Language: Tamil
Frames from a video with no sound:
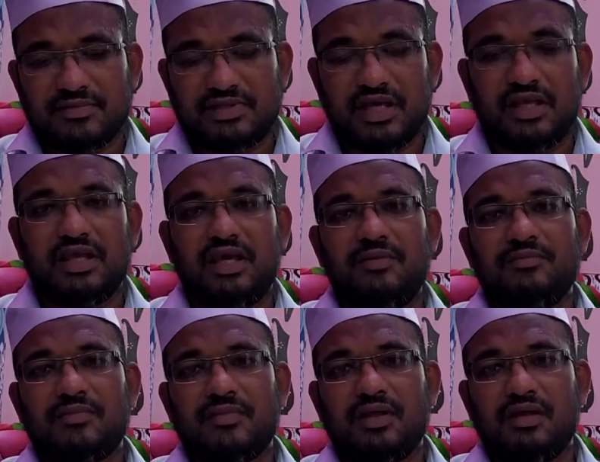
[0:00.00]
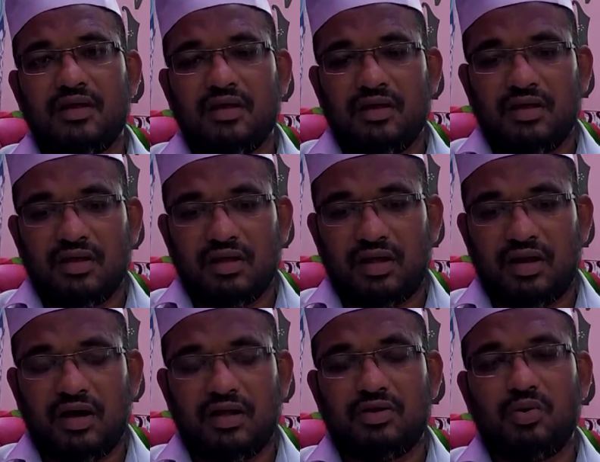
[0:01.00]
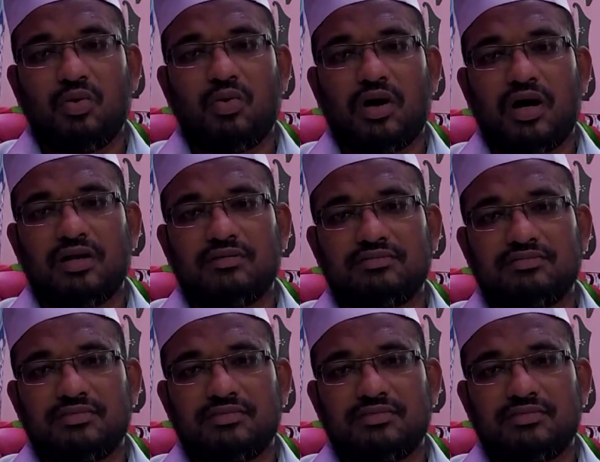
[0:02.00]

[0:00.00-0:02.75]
செய்தி அத்துல் குர்ஆன்